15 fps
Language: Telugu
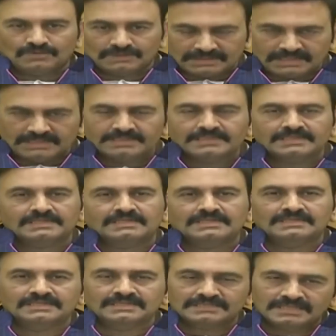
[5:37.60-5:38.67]
వస్తాయి
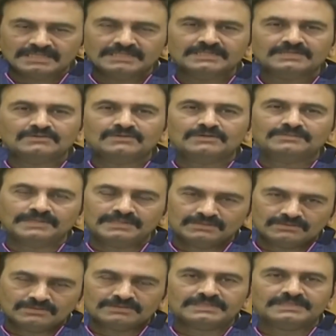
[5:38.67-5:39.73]
నిజాలన్నీ కూడా
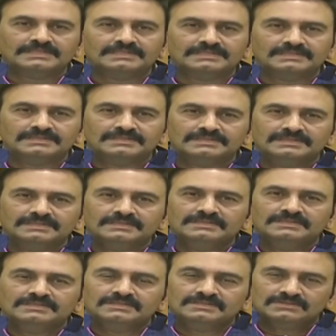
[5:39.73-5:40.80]
బయటకు వస్తాయి
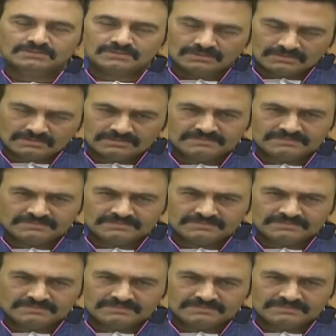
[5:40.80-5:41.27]
సో